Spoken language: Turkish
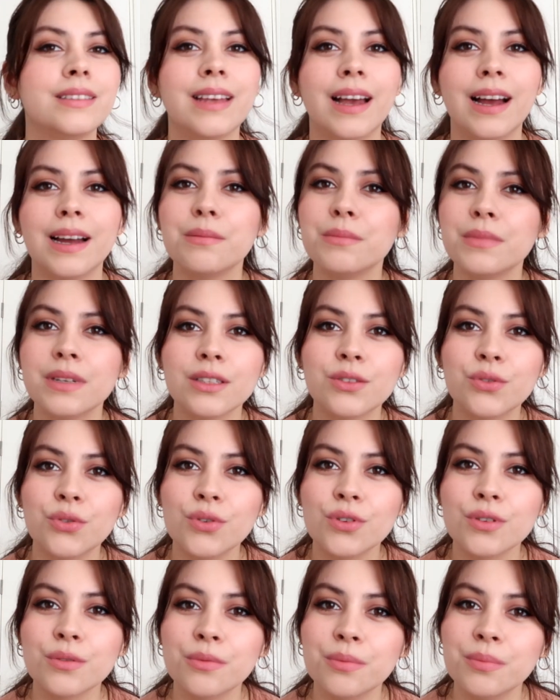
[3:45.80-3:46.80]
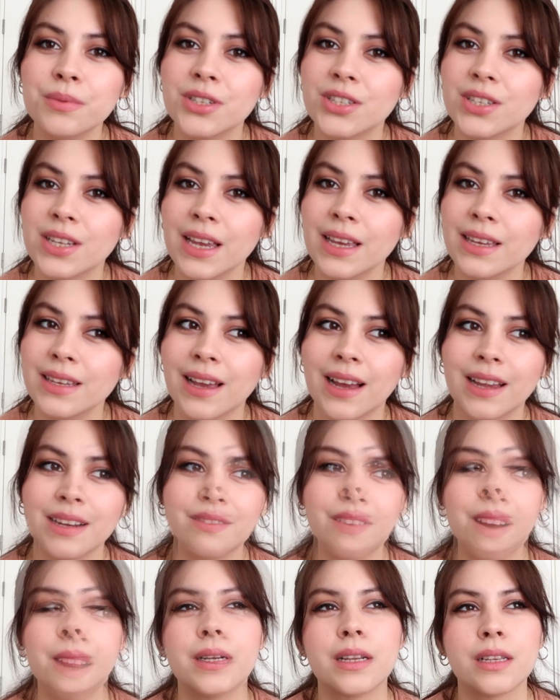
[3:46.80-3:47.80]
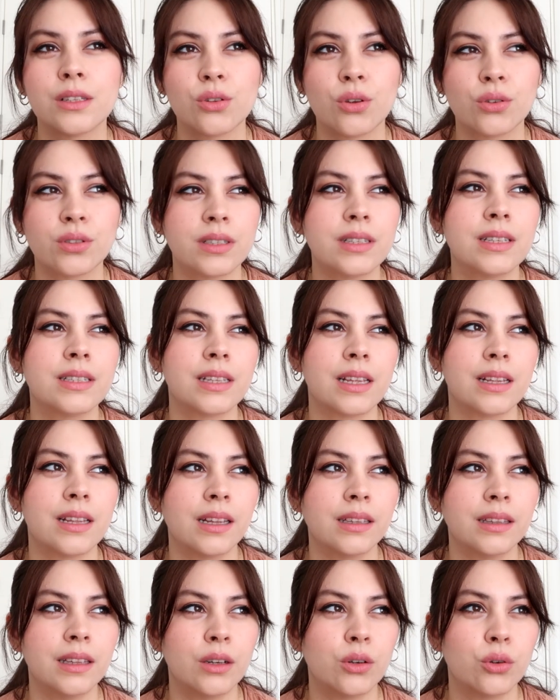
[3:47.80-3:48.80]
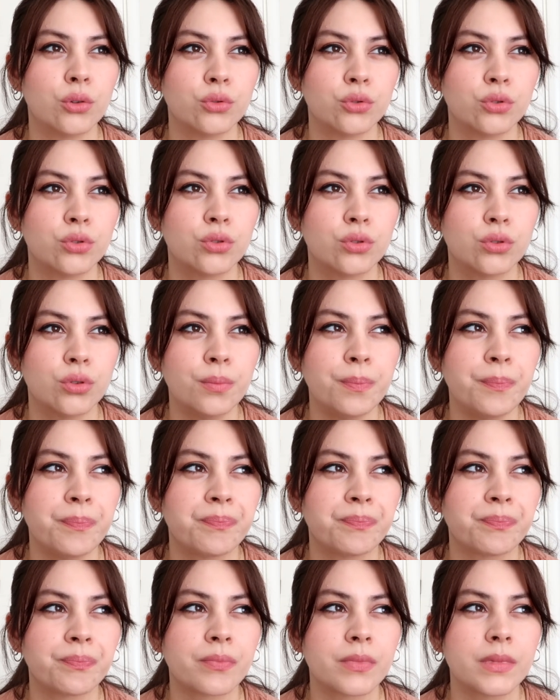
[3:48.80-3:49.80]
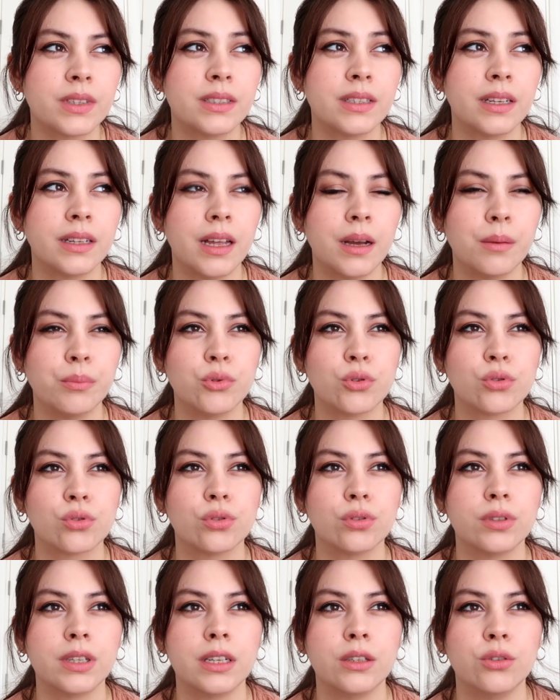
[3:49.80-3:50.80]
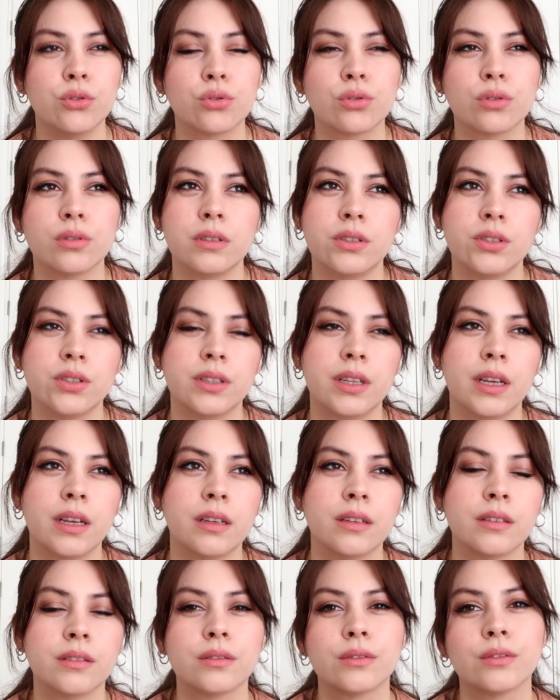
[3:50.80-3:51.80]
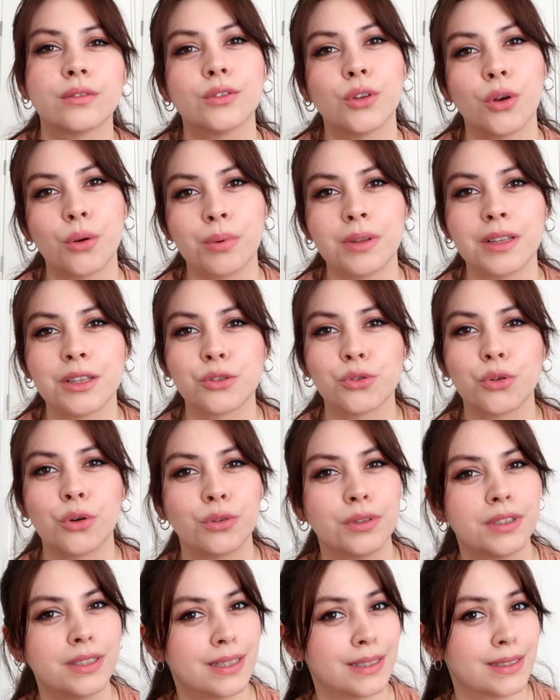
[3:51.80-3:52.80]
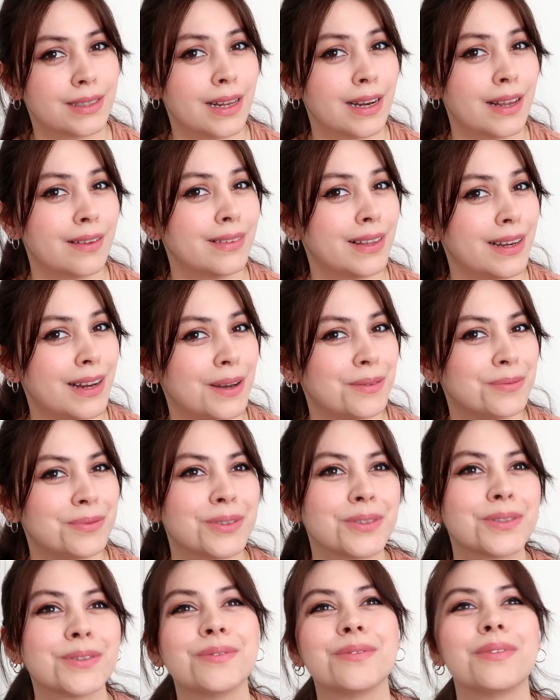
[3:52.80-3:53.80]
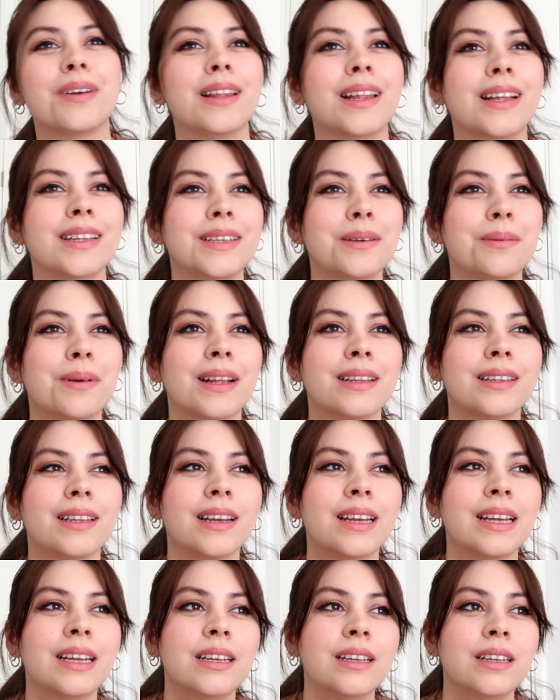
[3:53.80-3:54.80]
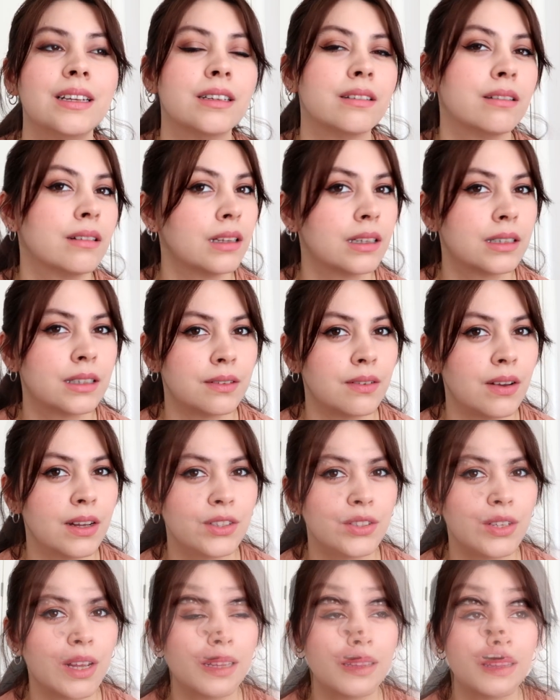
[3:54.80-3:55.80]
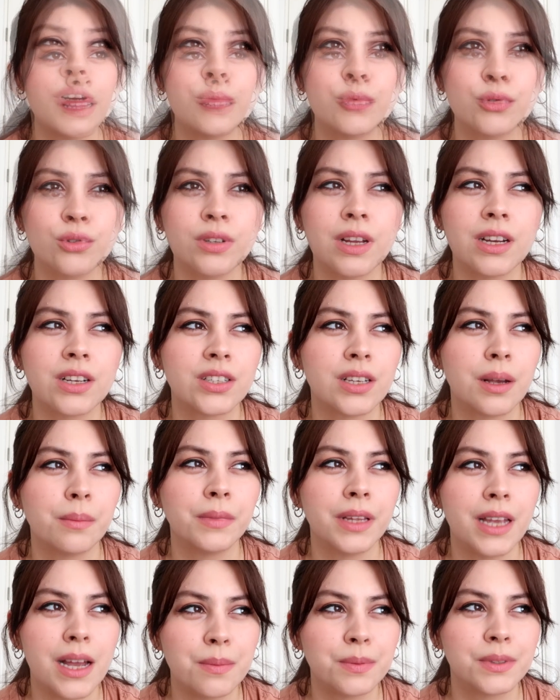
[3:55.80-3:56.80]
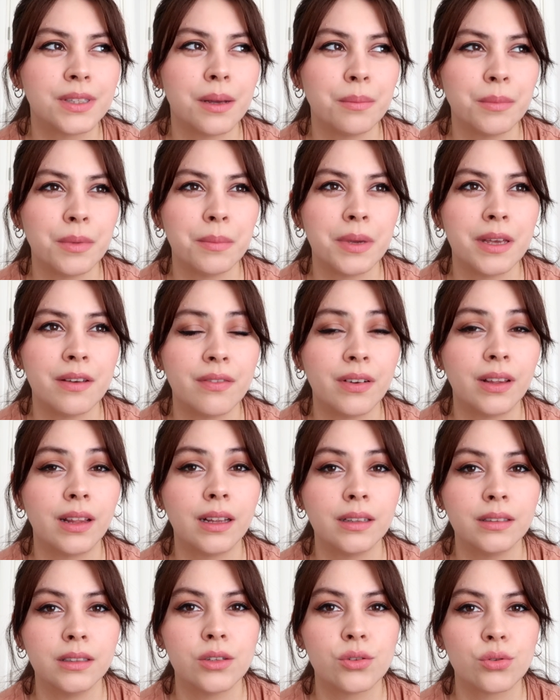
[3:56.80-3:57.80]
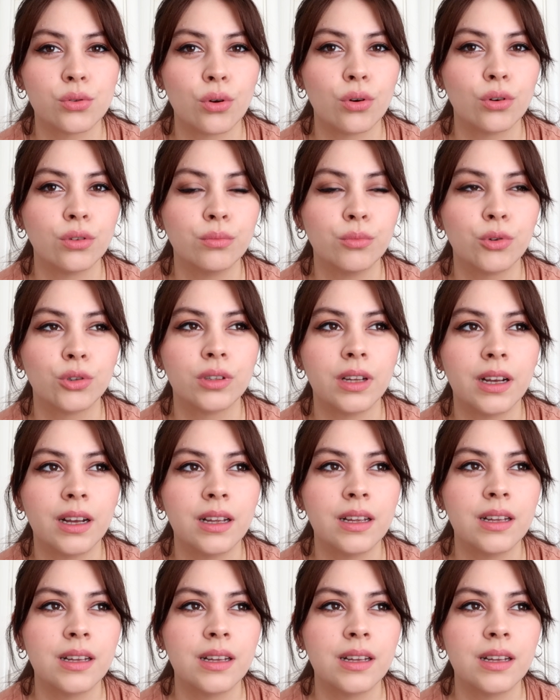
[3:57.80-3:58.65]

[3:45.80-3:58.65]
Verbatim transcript: Terminatör gibi bir şey yani. Biraz önce de Sedat'la konuştum. İşte ne yapıyorsun, ne ediyorsun işte. O bana sordu işte sen evde ne yapıyorsun falan diye. Ben de ona Kıvanç Amra bugün akşam ne yapsam yemeğe falan diye sordum. O da